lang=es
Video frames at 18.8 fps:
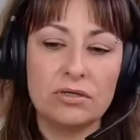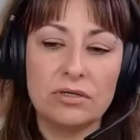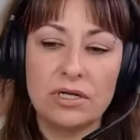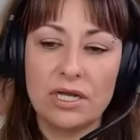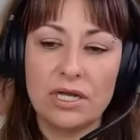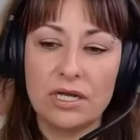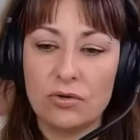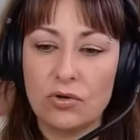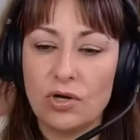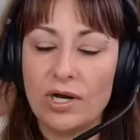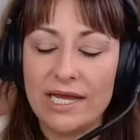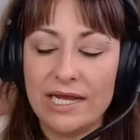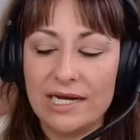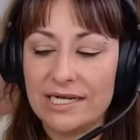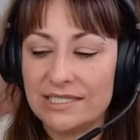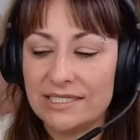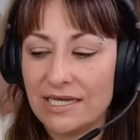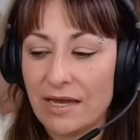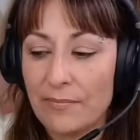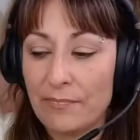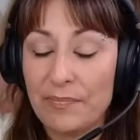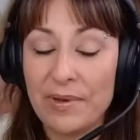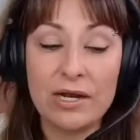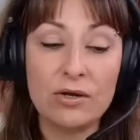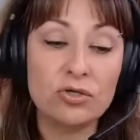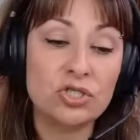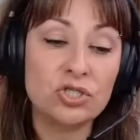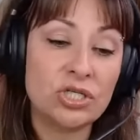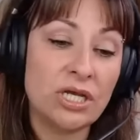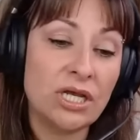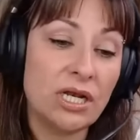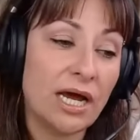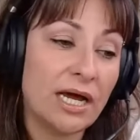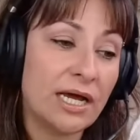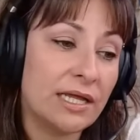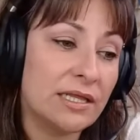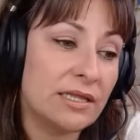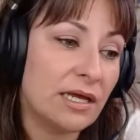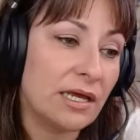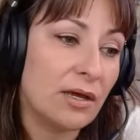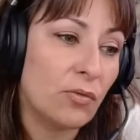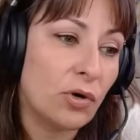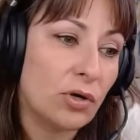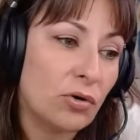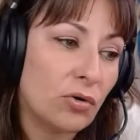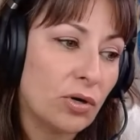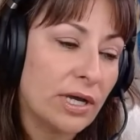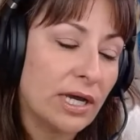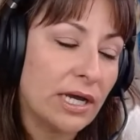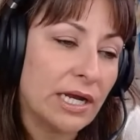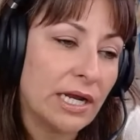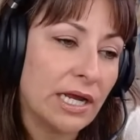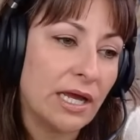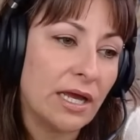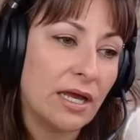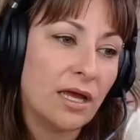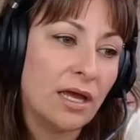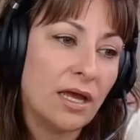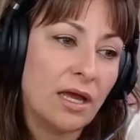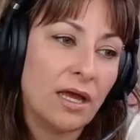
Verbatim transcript: no la iglesia, pero sí la gente que, bueno, que cree